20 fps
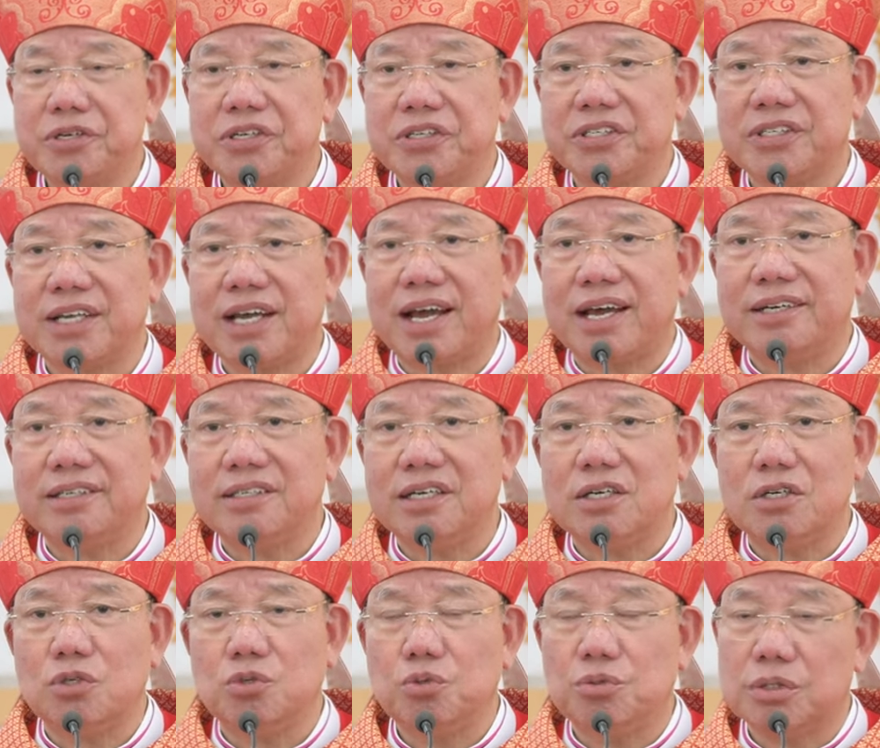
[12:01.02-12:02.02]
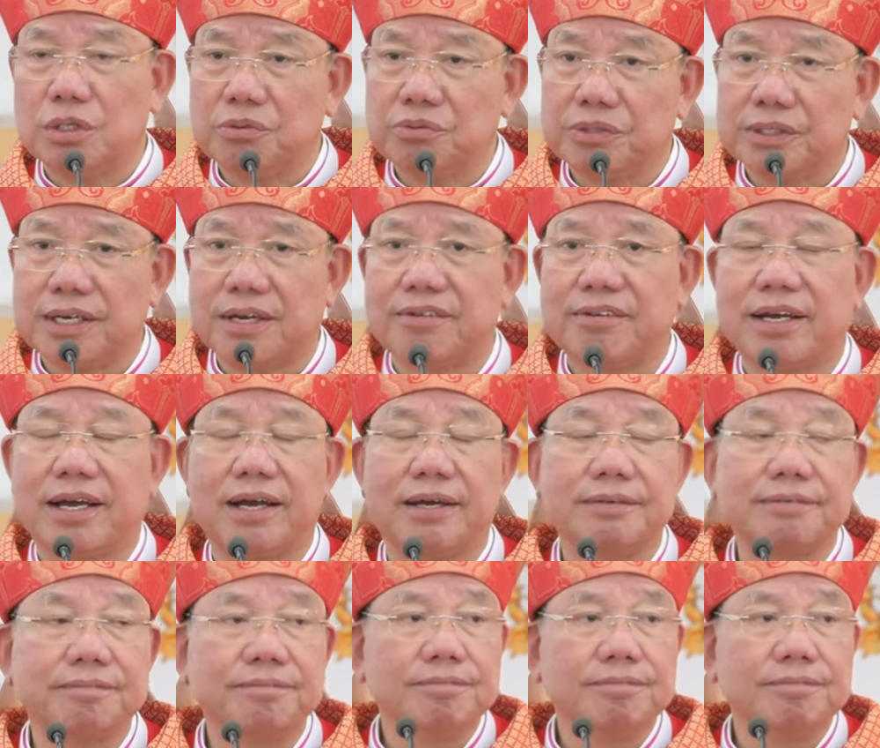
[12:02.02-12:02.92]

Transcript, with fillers: mưa xa nước lũ không sao cả